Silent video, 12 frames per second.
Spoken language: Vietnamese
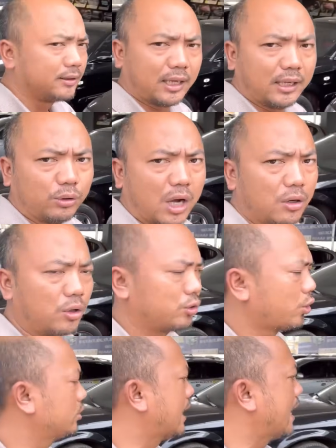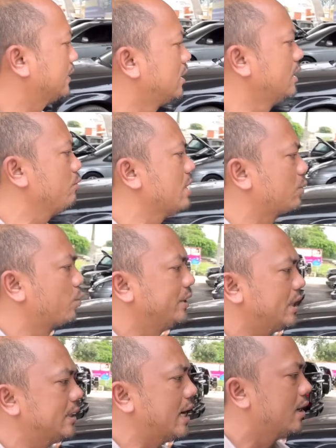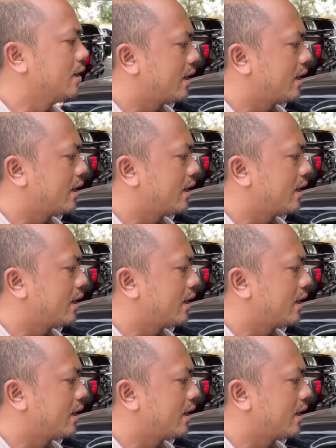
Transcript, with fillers: rất yêu thương luôn số sàn thương hiệu Nhật quý anh chị nha